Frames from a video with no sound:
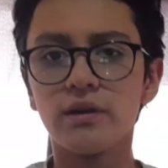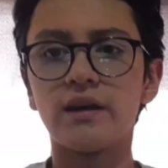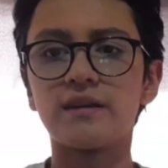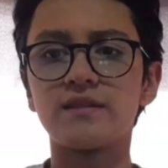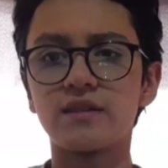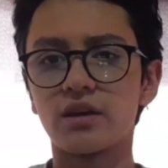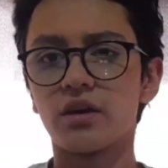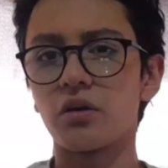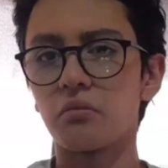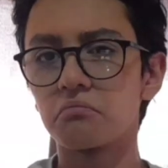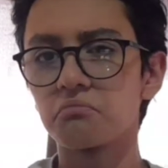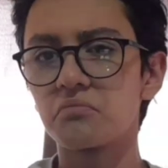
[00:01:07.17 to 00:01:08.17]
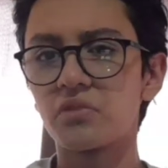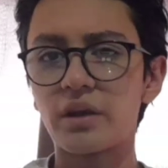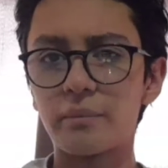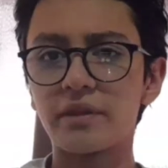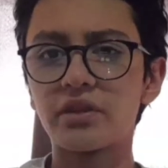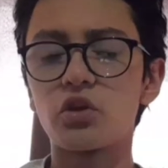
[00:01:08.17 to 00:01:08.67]
Así que
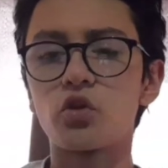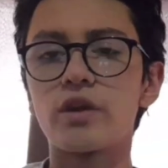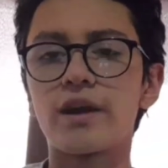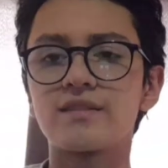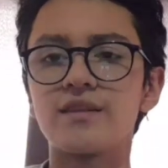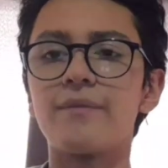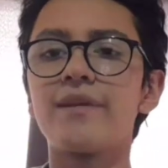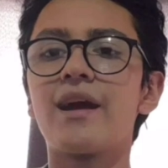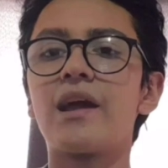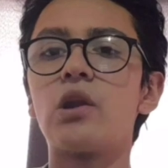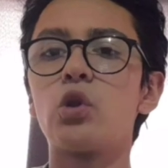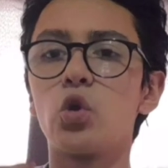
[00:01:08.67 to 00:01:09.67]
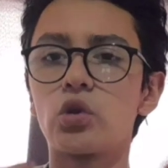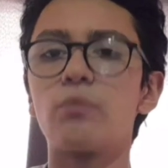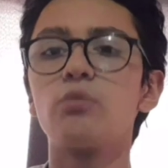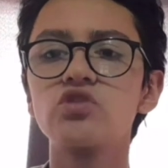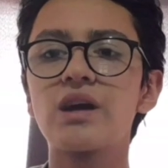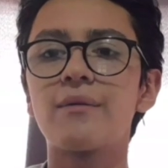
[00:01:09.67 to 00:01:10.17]
realmente yo ya sabía lo que
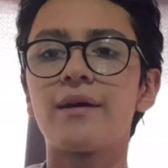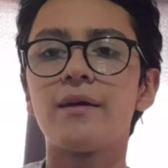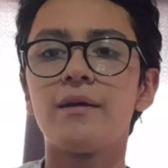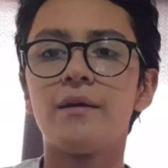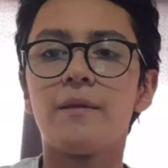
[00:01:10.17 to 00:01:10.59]
buscaba.